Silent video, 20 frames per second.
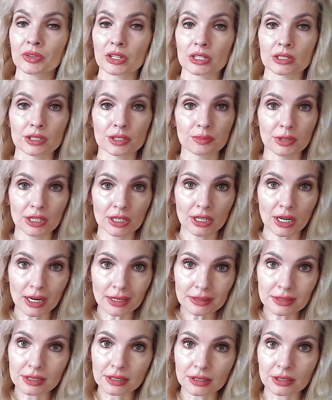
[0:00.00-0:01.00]

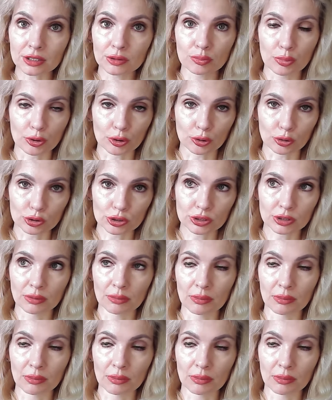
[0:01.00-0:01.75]
смиряться и просто